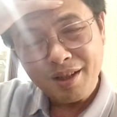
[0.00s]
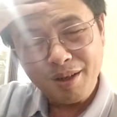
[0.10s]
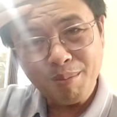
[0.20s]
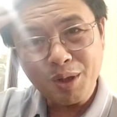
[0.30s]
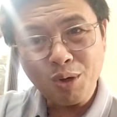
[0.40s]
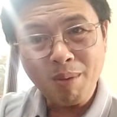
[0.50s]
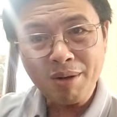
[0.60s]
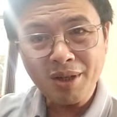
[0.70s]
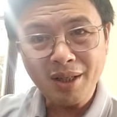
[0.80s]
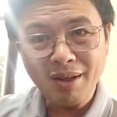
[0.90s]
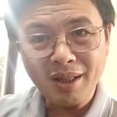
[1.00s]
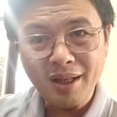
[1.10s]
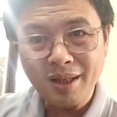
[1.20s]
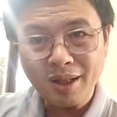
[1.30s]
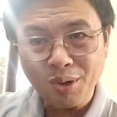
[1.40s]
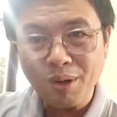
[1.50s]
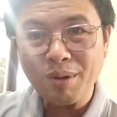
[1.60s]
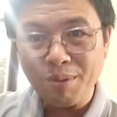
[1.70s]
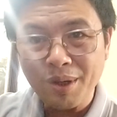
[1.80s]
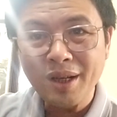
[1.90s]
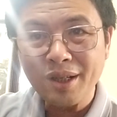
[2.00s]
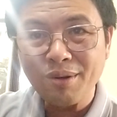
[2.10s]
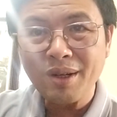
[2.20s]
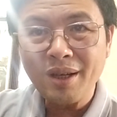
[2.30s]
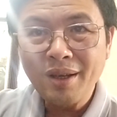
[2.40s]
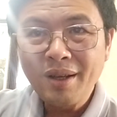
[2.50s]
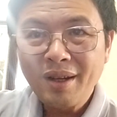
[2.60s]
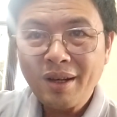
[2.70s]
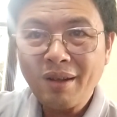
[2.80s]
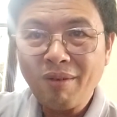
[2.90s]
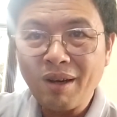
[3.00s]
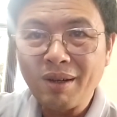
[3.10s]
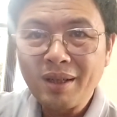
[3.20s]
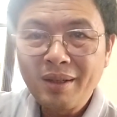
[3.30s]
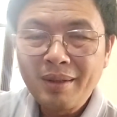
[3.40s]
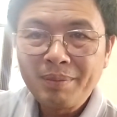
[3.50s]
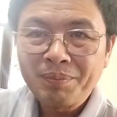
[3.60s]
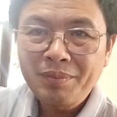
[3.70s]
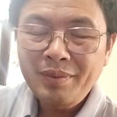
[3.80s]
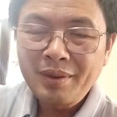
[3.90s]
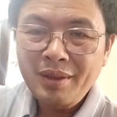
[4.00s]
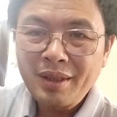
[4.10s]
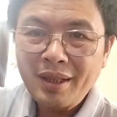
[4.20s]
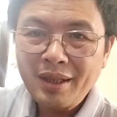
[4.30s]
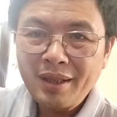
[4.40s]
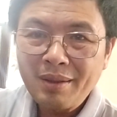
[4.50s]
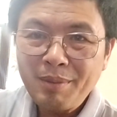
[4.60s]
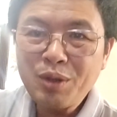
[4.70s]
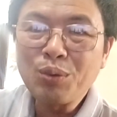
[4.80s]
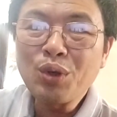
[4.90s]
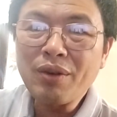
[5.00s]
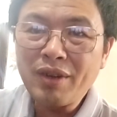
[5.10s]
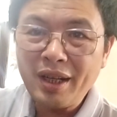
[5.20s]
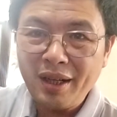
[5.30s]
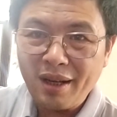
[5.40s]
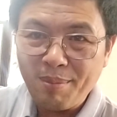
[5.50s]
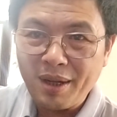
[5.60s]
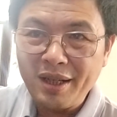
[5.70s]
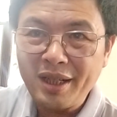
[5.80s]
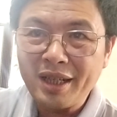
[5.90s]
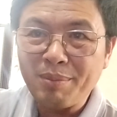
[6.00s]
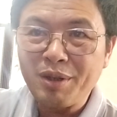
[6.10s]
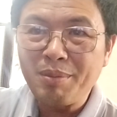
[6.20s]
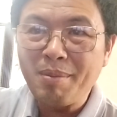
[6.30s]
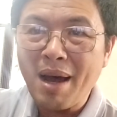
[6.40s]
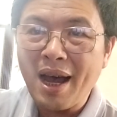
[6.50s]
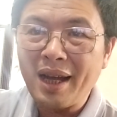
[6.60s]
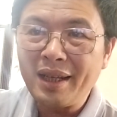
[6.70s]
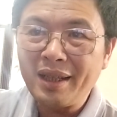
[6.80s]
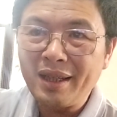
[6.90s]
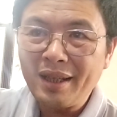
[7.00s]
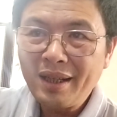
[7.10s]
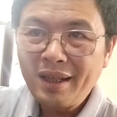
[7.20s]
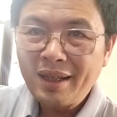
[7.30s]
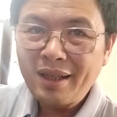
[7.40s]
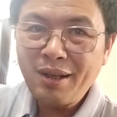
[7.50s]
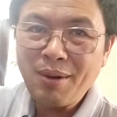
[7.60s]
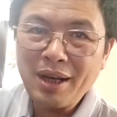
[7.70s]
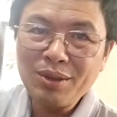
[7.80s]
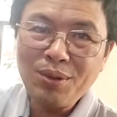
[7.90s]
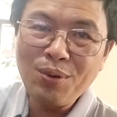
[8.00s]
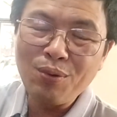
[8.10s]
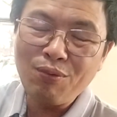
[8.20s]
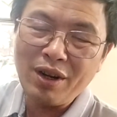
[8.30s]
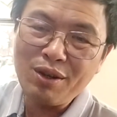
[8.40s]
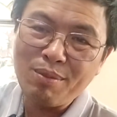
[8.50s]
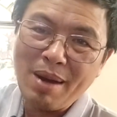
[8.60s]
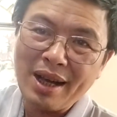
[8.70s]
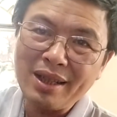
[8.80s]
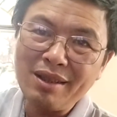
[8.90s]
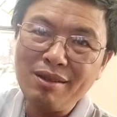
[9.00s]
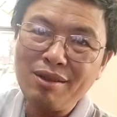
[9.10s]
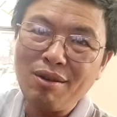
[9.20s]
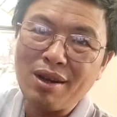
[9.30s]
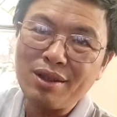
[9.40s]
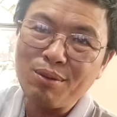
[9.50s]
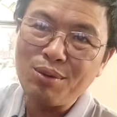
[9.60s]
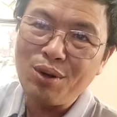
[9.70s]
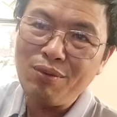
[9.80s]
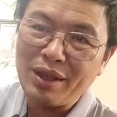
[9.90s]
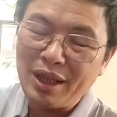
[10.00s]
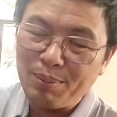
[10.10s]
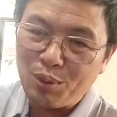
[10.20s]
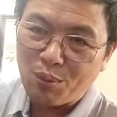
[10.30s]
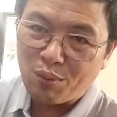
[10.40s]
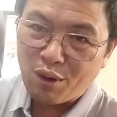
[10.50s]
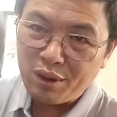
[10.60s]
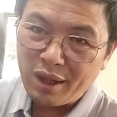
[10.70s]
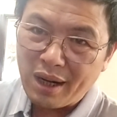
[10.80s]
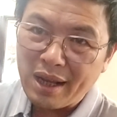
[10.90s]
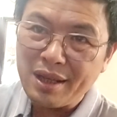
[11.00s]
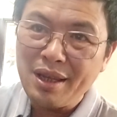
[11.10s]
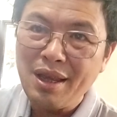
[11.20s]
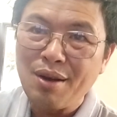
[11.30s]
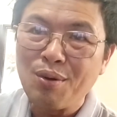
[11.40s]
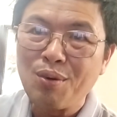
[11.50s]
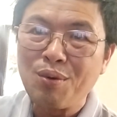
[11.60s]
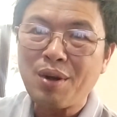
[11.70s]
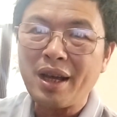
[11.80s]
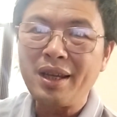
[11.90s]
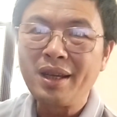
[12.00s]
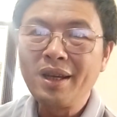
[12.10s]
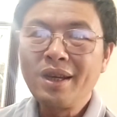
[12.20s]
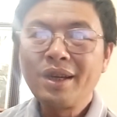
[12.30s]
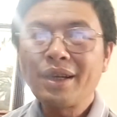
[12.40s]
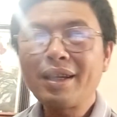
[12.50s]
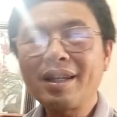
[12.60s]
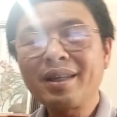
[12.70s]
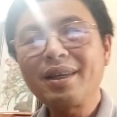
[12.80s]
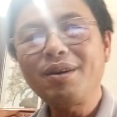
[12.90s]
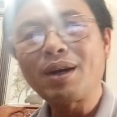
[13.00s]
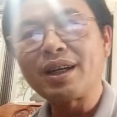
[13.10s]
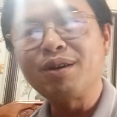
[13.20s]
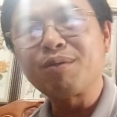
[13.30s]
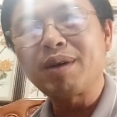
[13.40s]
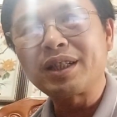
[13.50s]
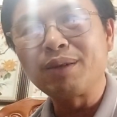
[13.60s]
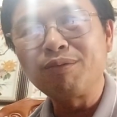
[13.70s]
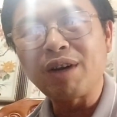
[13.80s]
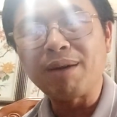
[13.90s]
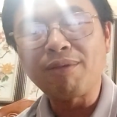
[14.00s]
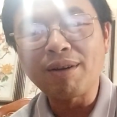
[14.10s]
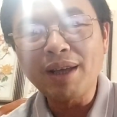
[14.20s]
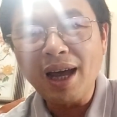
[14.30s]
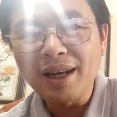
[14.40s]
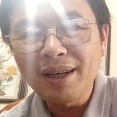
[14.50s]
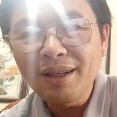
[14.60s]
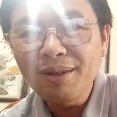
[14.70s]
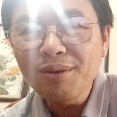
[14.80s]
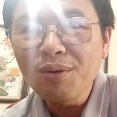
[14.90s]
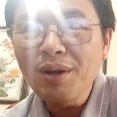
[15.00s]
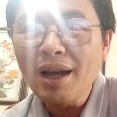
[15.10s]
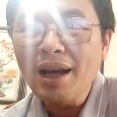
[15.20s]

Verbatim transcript: Như một số báo chí đưa tin thì tôi không đồng ý cái chỗ đấy. Đấy phải không ạ? Bị trục xuất năm 1993 ấy thì Hoàng Duy Hùng vẫn còn mang cái tư tưởng chống đối và tiếp tục có rất là nhiều cái cái cái cái hoạt động mà xâm phạm vào cái an ninh